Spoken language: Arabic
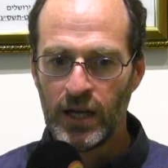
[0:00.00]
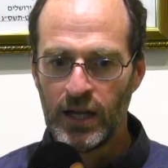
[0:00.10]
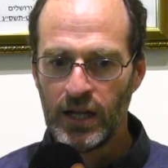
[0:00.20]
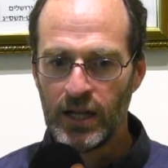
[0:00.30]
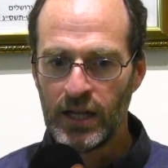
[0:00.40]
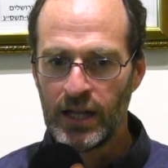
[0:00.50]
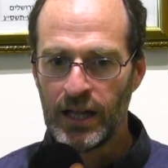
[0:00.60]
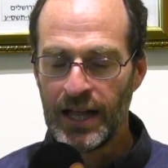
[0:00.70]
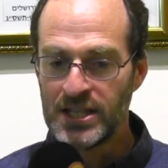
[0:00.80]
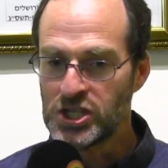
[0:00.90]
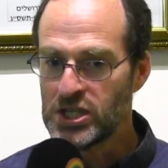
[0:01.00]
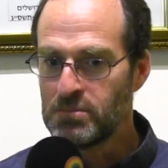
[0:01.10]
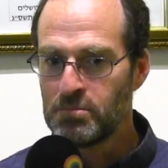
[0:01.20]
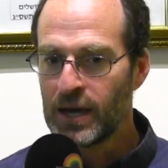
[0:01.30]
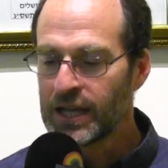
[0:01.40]
آه، هذا الشيء
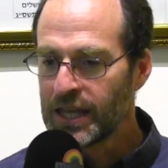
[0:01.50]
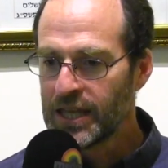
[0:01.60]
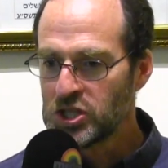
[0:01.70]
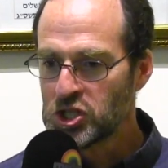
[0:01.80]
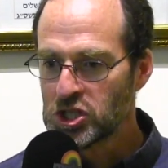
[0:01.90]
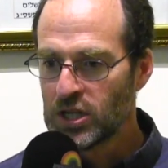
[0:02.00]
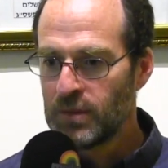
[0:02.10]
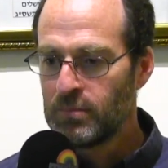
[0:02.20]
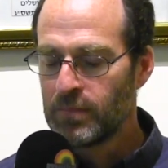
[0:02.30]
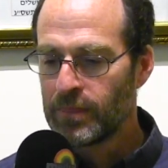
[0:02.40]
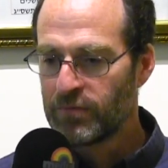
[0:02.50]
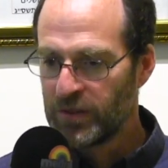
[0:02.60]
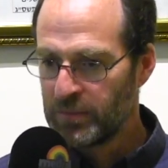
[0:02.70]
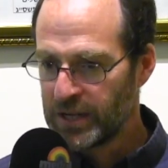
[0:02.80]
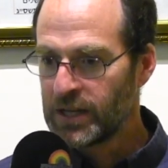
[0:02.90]
ما كانش
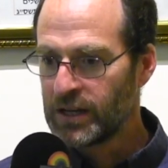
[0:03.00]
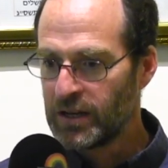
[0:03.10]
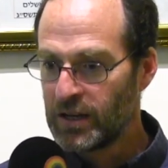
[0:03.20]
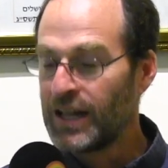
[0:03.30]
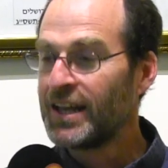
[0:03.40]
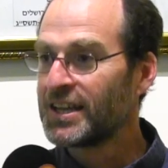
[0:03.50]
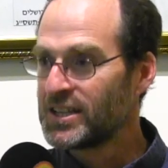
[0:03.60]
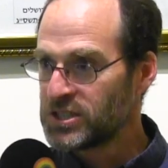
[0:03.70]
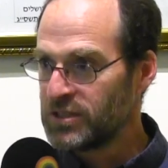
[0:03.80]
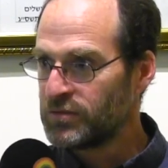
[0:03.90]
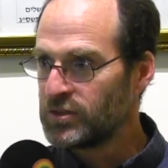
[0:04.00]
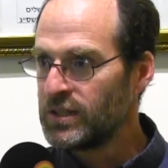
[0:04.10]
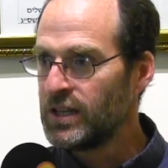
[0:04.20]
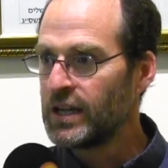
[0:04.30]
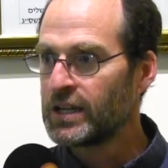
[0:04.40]
في امريكا علاقاش كيف قلت
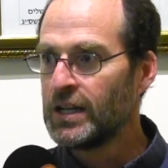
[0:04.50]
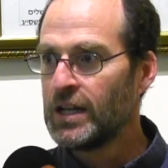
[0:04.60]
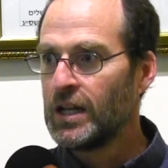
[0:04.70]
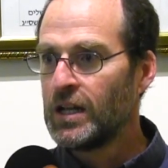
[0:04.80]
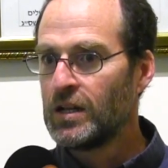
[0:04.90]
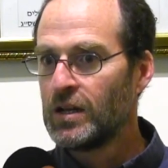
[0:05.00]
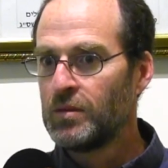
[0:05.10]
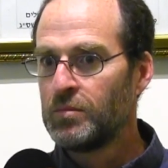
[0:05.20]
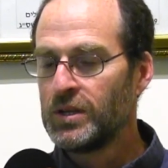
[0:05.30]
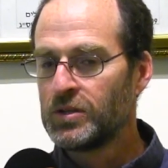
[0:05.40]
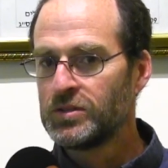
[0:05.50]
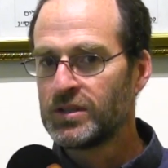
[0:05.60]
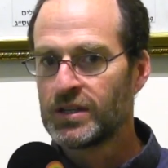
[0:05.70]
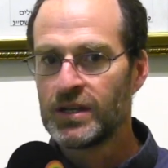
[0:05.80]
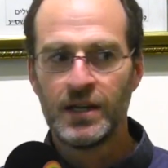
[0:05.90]
لك ملي كنت
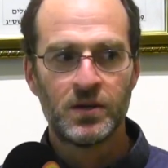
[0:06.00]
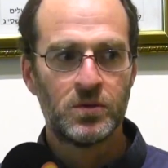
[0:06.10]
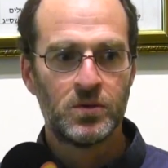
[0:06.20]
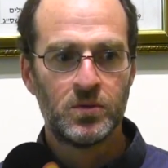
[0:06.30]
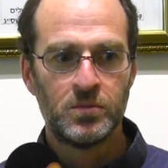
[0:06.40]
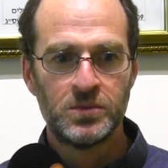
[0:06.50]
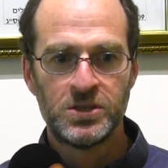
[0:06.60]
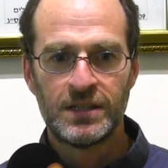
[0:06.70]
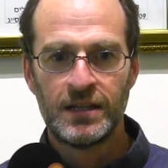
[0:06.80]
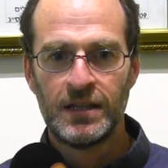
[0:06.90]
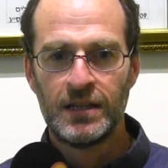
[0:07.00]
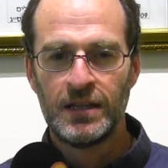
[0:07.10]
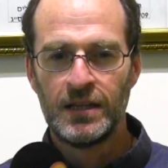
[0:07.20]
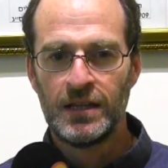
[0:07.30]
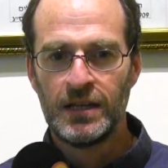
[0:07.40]
صغير ومشيت
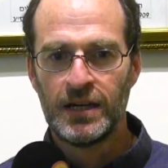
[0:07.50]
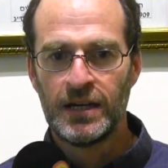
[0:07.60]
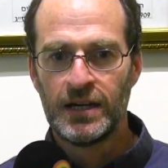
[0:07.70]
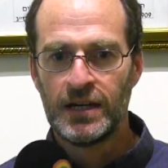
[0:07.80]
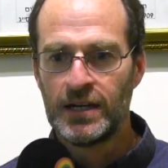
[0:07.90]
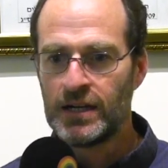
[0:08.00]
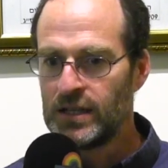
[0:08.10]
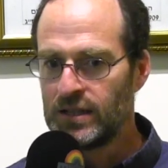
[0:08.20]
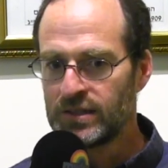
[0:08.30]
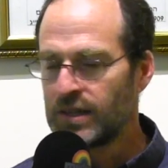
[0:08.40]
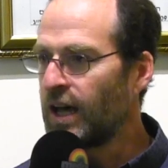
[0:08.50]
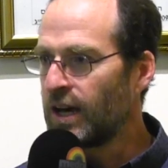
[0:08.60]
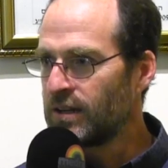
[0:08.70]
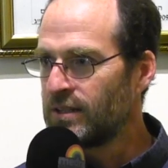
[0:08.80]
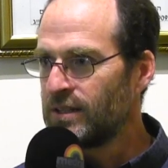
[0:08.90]

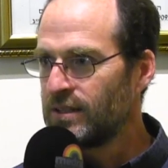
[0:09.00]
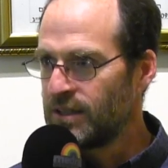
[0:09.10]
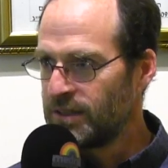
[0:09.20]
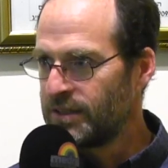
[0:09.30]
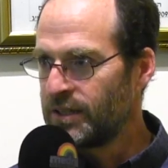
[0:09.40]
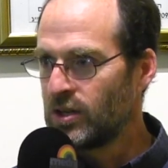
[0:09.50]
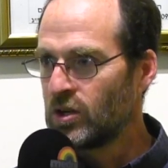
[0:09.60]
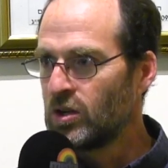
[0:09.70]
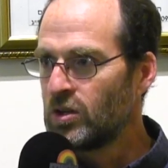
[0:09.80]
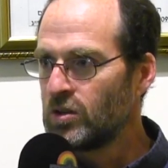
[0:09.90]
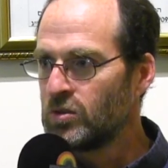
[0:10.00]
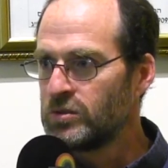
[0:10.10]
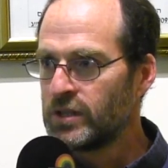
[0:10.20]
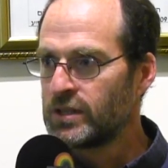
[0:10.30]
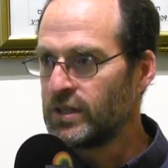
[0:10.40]
للصلاه للسيناغوغ
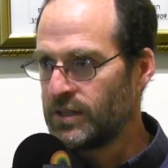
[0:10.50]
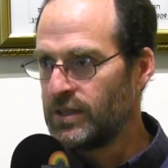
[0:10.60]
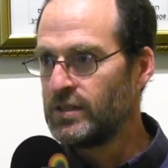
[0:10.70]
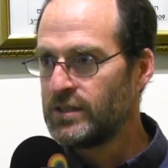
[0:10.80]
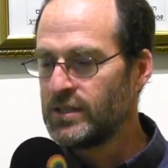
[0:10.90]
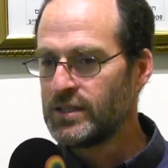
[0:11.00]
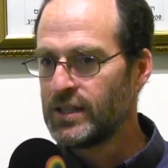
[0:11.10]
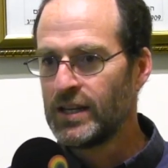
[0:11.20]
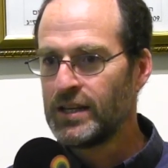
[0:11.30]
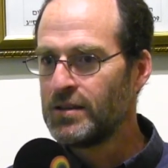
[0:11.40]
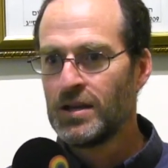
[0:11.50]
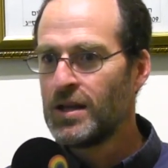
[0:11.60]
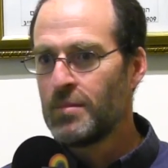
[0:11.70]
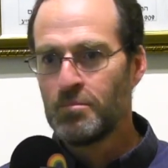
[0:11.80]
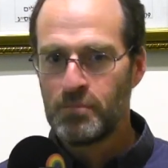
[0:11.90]
ودرت الدين ديالي
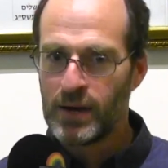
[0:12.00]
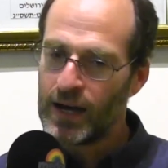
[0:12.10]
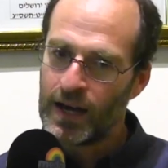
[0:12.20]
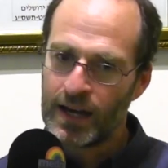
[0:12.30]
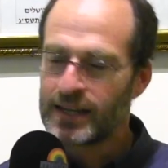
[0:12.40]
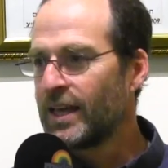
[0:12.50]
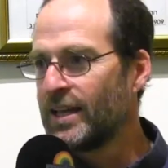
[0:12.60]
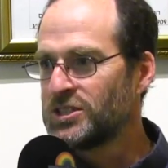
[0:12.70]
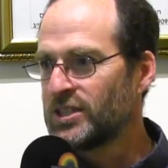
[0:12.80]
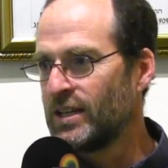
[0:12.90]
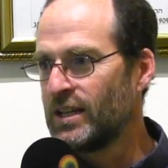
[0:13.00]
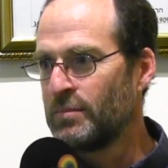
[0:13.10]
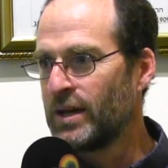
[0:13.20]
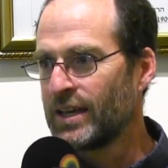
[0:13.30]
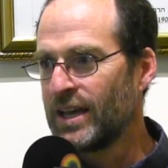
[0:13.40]
ما كانش ما